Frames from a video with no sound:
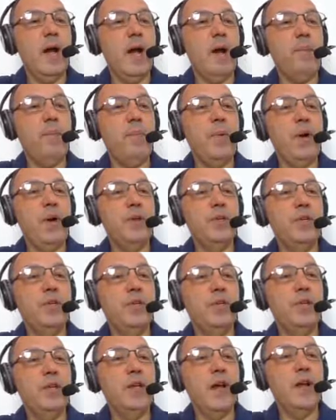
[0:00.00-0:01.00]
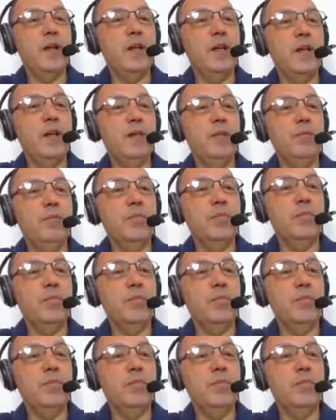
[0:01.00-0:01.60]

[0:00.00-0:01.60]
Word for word: A partir daí,